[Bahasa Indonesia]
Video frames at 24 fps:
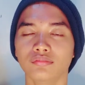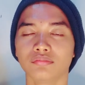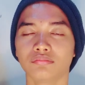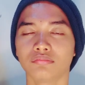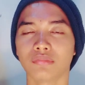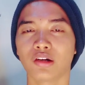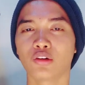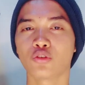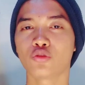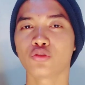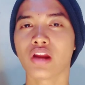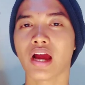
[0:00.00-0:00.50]

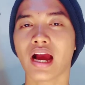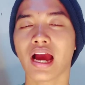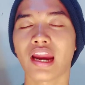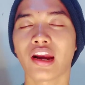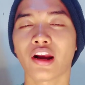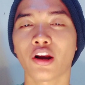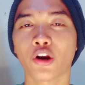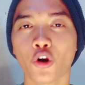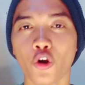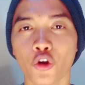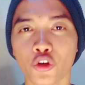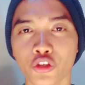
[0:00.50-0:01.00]

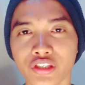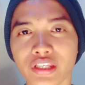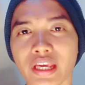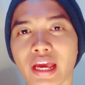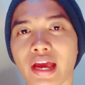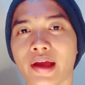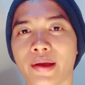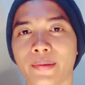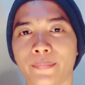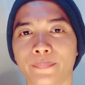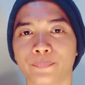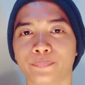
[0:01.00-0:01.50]
menggunakan
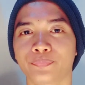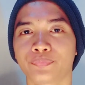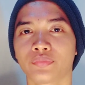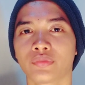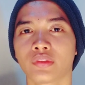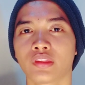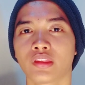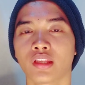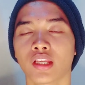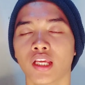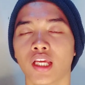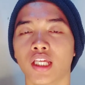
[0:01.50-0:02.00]
rohnya
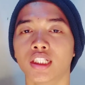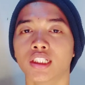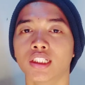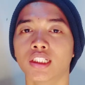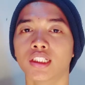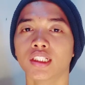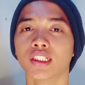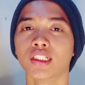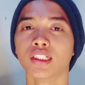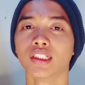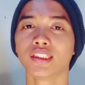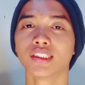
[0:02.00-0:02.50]

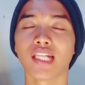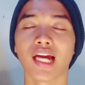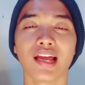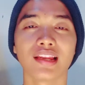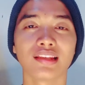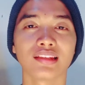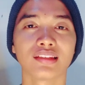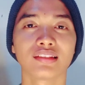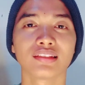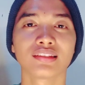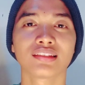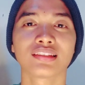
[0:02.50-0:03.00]

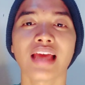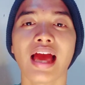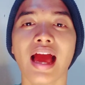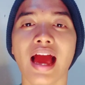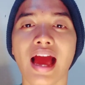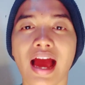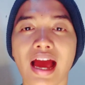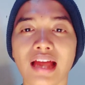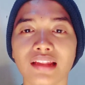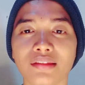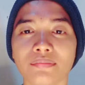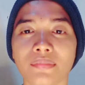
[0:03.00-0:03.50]
dan
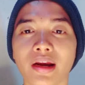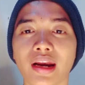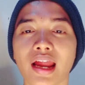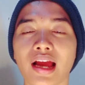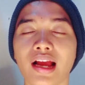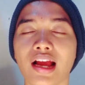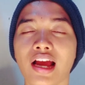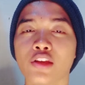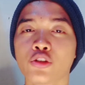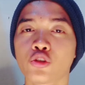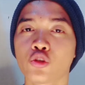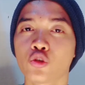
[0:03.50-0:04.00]
saat
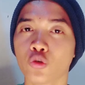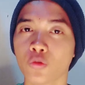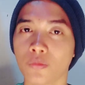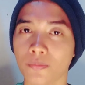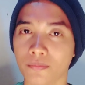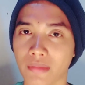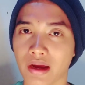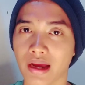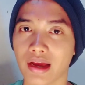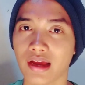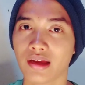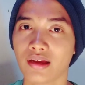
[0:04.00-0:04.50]
meraga
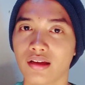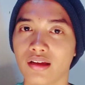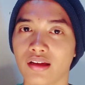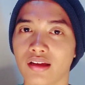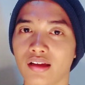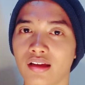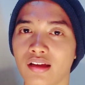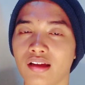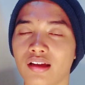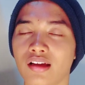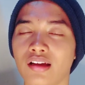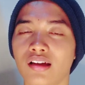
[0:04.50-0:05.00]
sukma
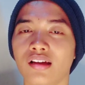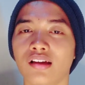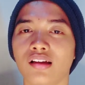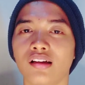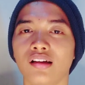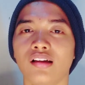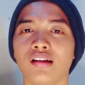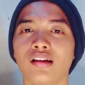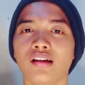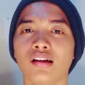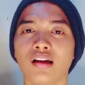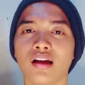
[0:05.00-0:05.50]

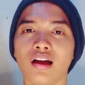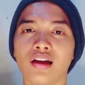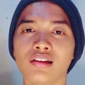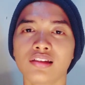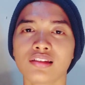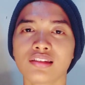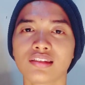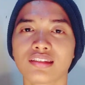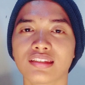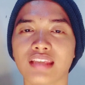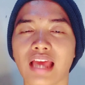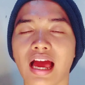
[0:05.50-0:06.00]

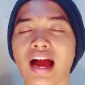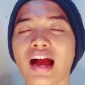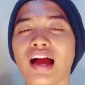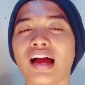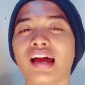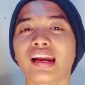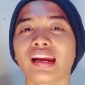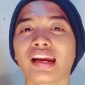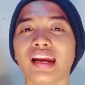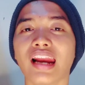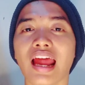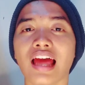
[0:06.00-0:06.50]

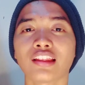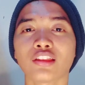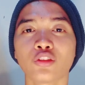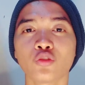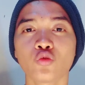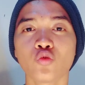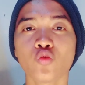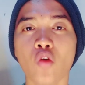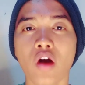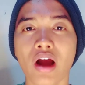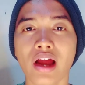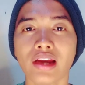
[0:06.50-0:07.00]
sang
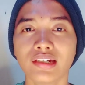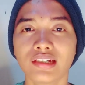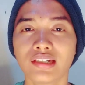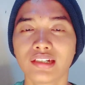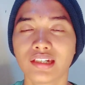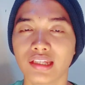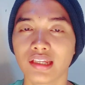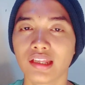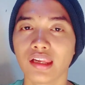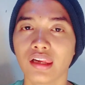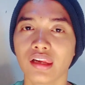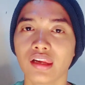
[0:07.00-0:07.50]
ratu
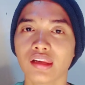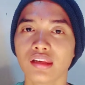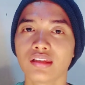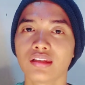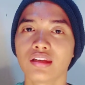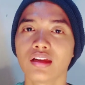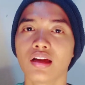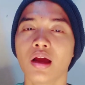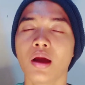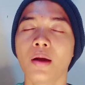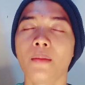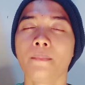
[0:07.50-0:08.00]
wadil
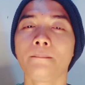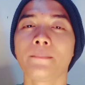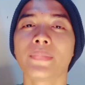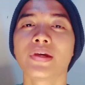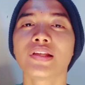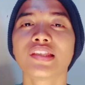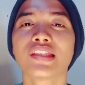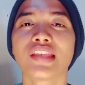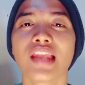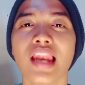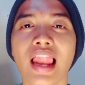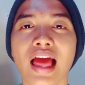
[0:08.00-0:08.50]

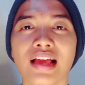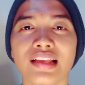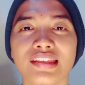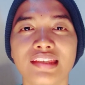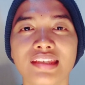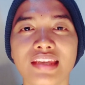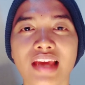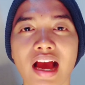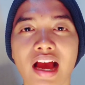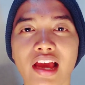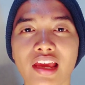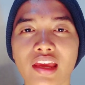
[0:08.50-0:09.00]

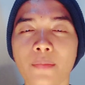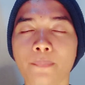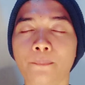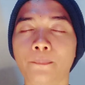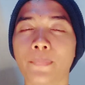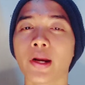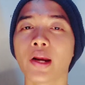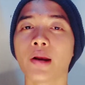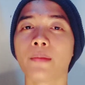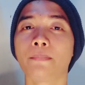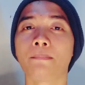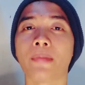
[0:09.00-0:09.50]
menjelajahi
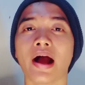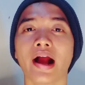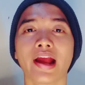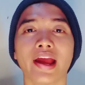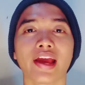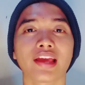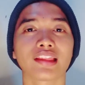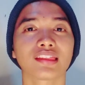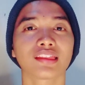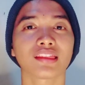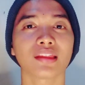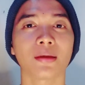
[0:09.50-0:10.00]

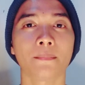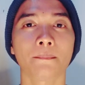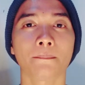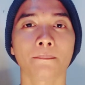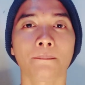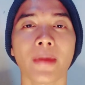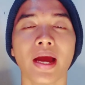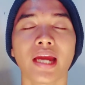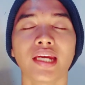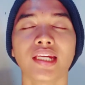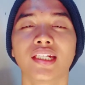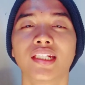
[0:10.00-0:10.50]
berbagai
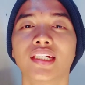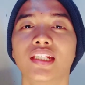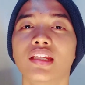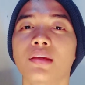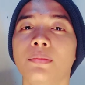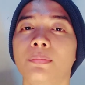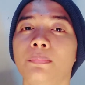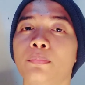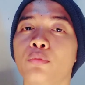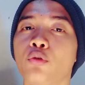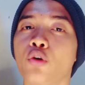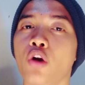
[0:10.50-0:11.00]
tempat
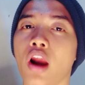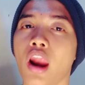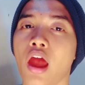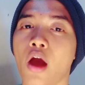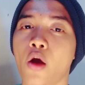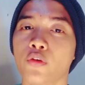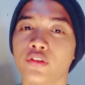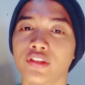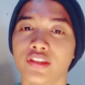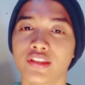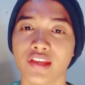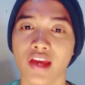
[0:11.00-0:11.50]
di
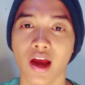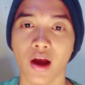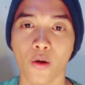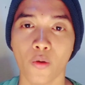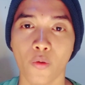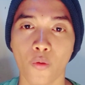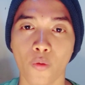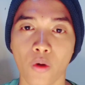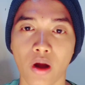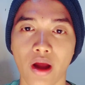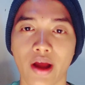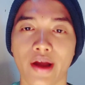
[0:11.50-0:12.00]
pulau
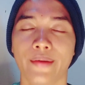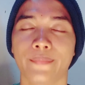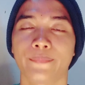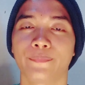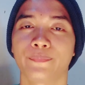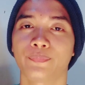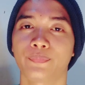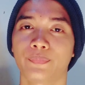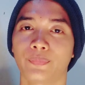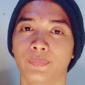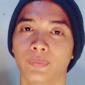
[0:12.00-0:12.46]
Jawa